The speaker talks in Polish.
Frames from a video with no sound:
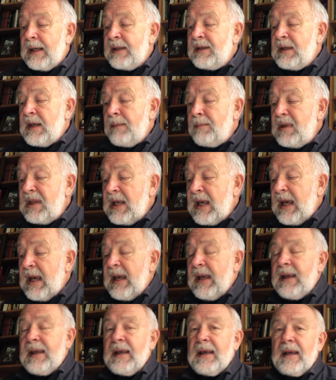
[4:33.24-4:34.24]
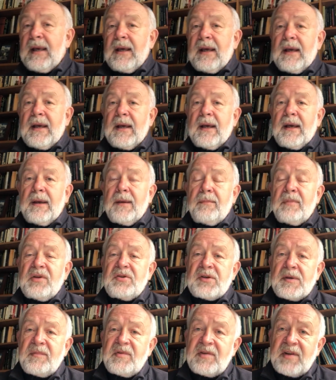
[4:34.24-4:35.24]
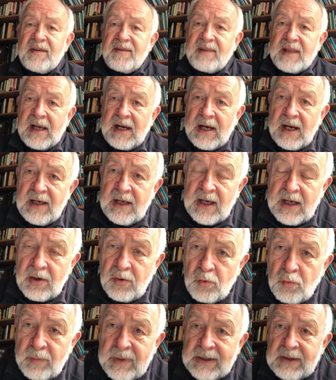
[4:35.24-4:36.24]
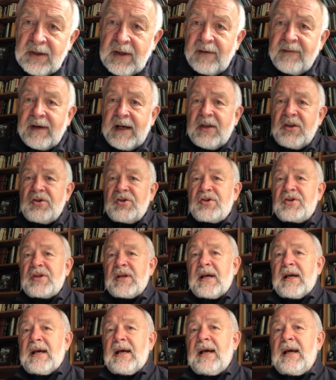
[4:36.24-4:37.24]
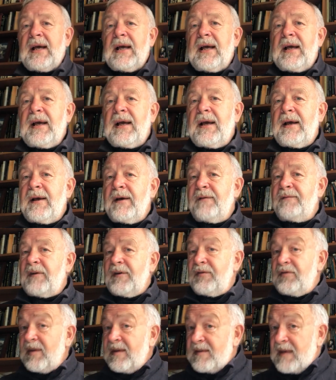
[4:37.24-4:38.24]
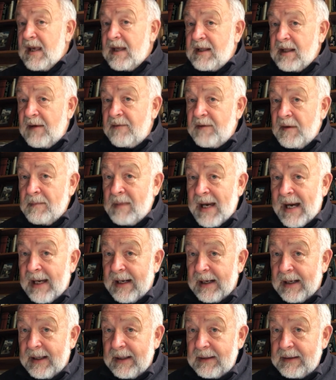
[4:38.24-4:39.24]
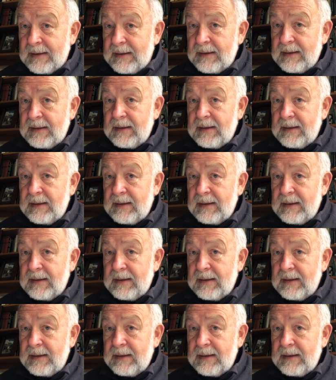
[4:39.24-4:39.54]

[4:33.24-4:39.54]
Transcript: Niemniej będziemy się starali argumentować, że we wszystkich tych wymiarach